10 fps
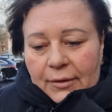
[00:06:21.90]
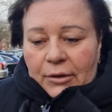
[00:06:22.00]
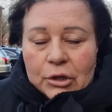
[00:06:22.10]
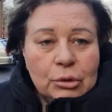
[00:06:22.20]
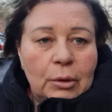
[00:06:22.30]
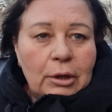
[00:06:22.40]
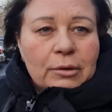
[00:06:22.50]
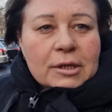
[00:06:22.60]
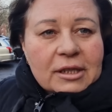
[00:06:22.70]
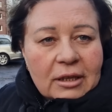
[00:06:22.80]
что
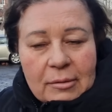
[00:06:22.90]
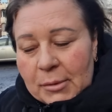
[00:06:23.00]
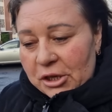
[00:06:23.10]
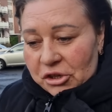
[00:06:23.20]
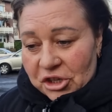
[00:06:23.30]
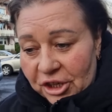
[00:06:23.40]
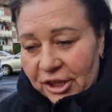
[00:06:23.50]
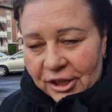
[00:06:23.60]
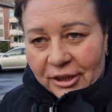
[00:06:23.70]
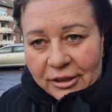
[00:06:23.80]
Алена стала меньше
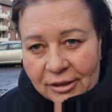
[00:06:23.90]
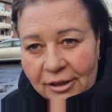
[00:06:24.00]
их